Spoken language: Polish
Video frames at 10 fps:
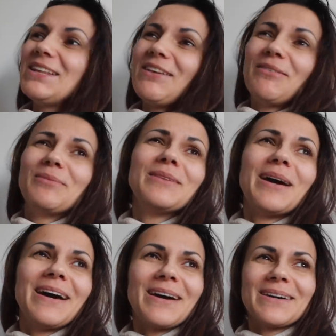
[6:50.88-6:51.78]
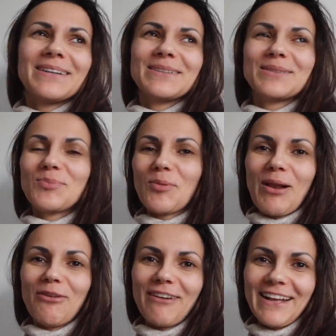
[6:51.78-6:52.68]
Nie wiem, na y,
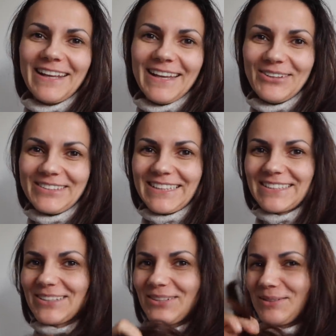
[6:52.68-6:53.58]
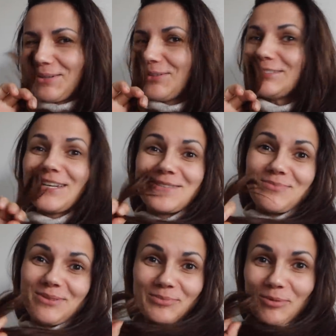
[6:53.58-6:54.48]
pomalowanie chociaż
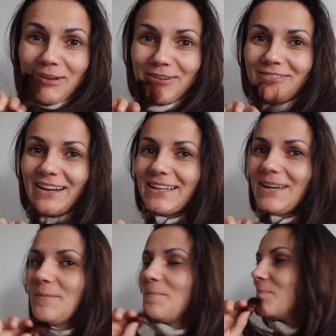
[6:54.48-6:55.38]
chociażby pomalowanie.